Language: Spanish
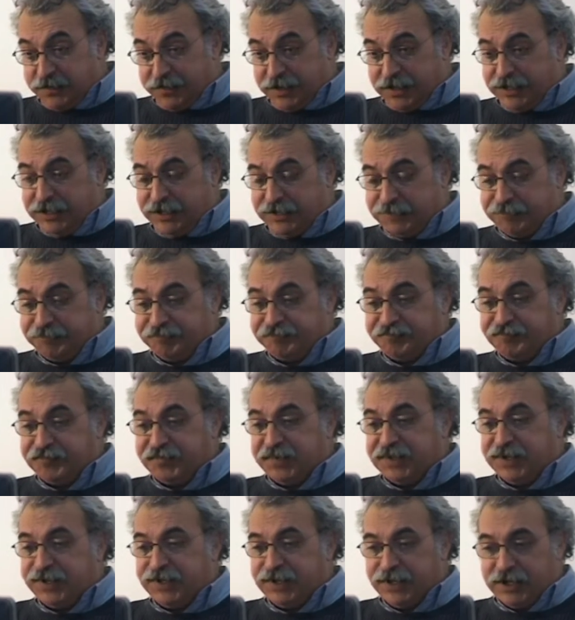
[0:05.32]
Habana,
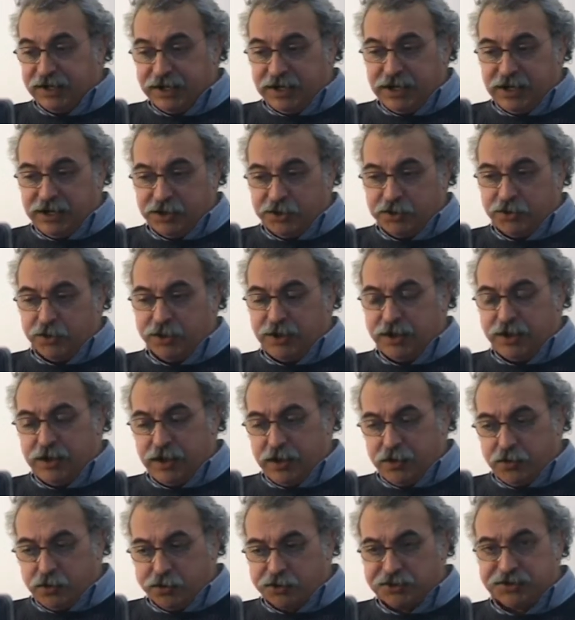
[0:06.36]
que es la historia
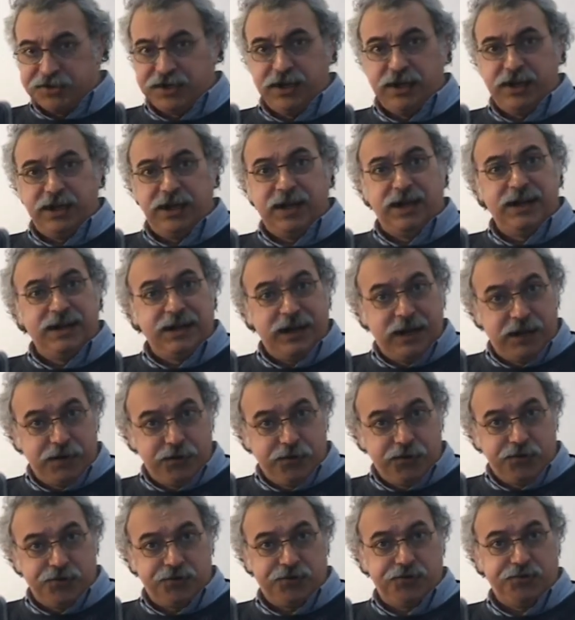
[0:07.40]
de 12
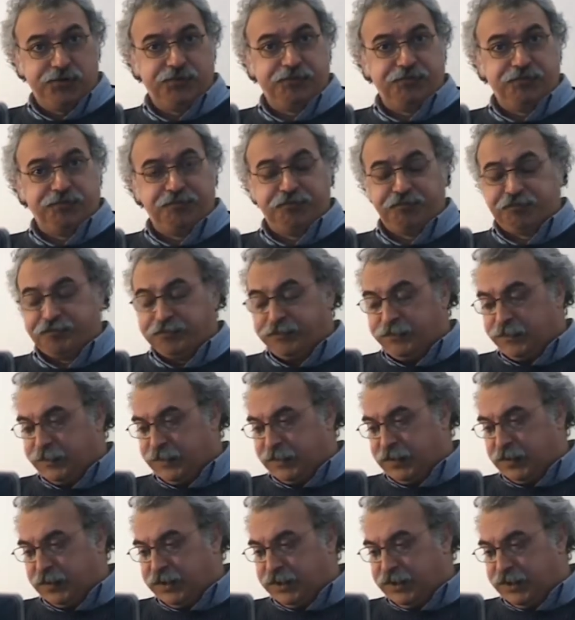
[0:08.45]
enanos
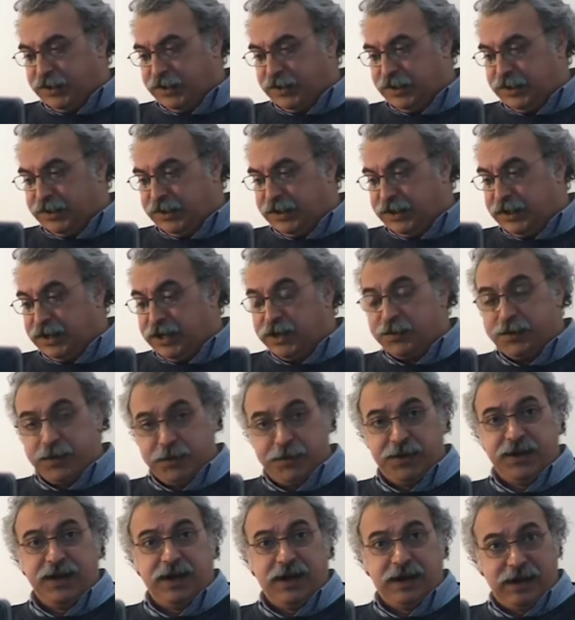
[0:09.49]
eh, que
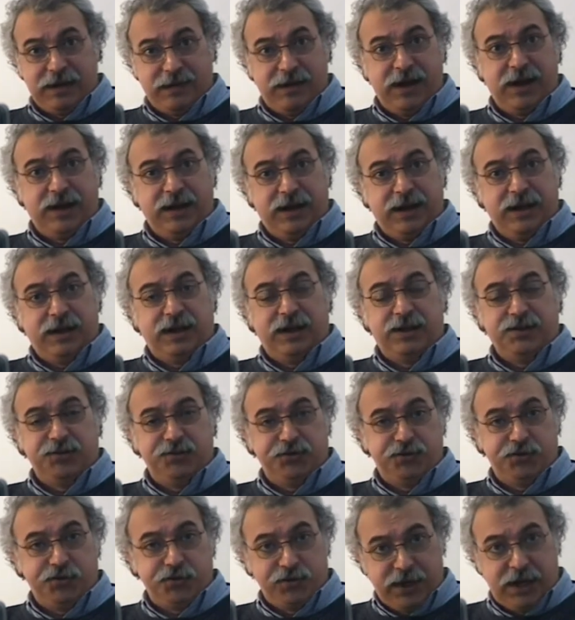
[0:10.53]
viven en La Habana, en
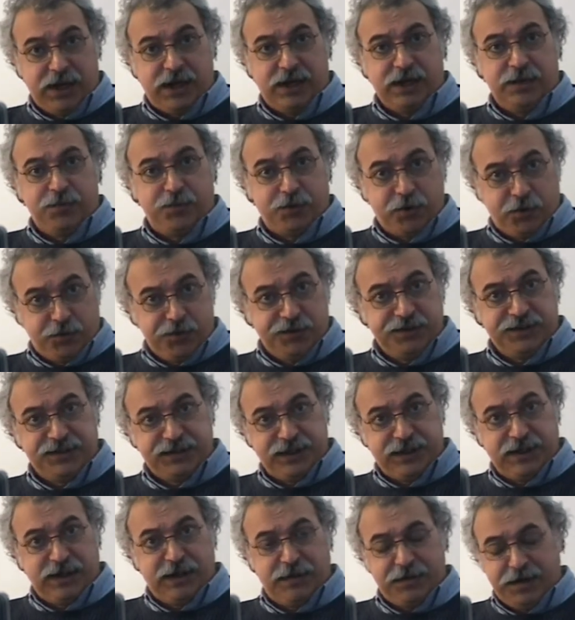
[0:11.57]
ciudad y
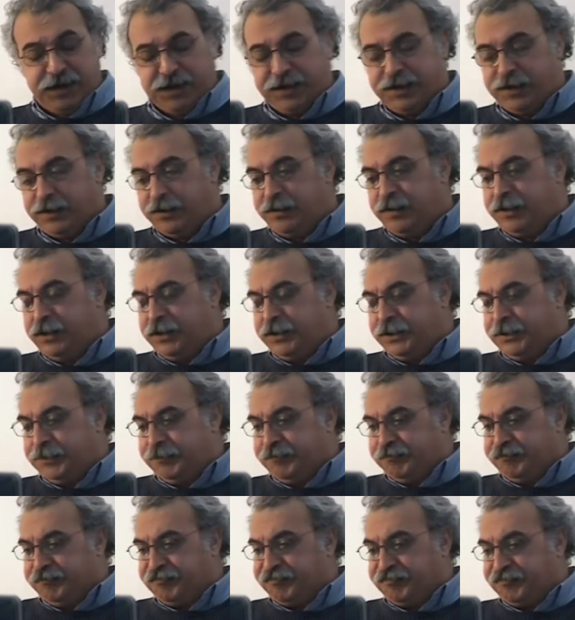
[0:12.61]
provincia de La Habana,
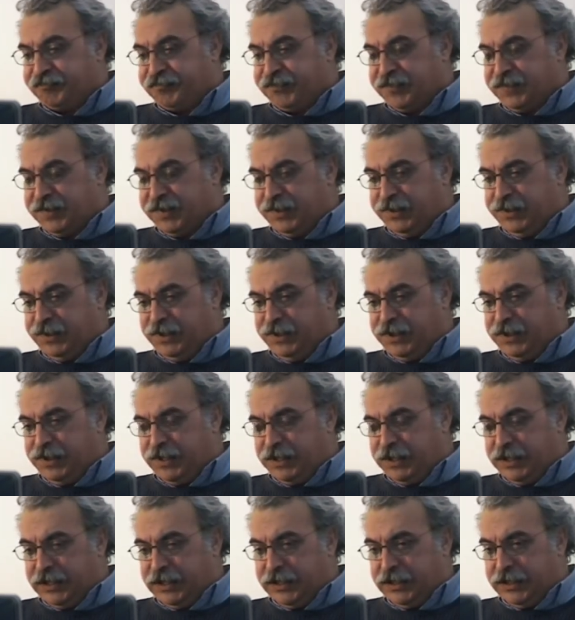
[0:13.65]
y
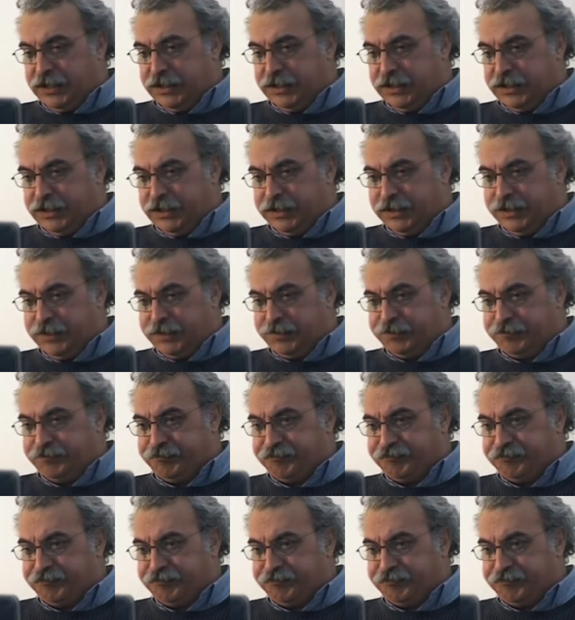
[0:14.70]
que,